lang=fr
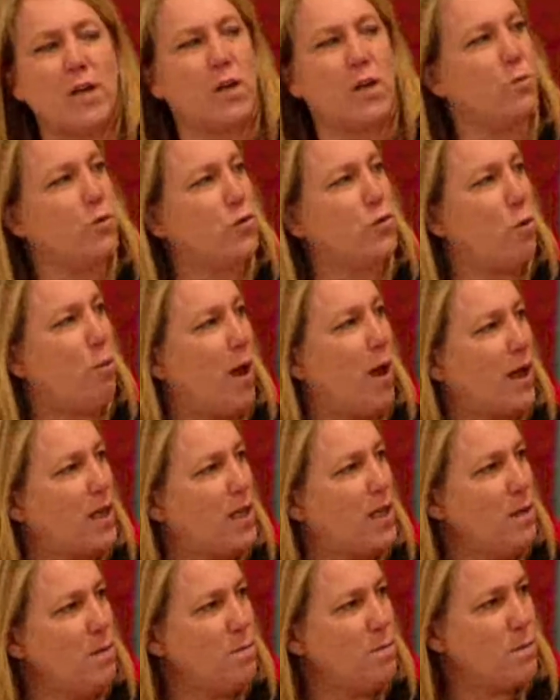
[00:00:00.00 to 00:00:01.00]
de la commune de
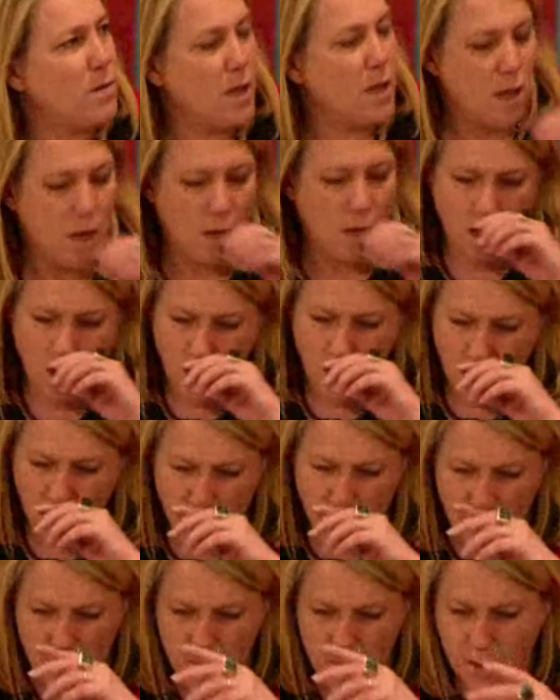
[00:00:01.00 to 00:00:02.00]
paris
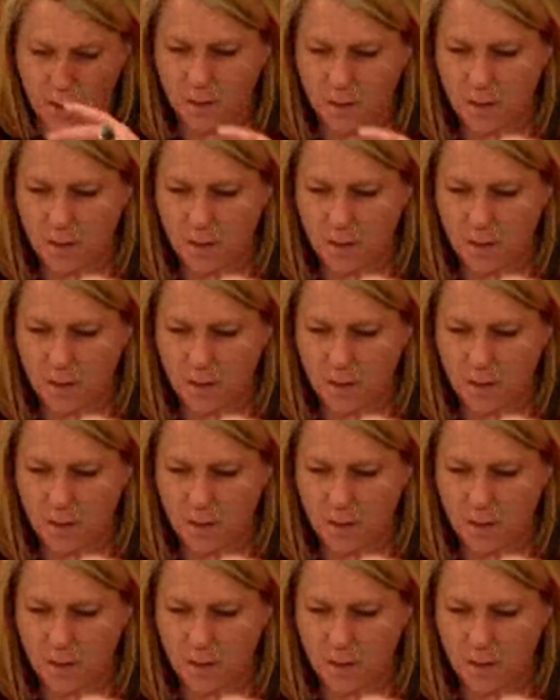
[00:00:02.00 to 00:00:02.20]
eh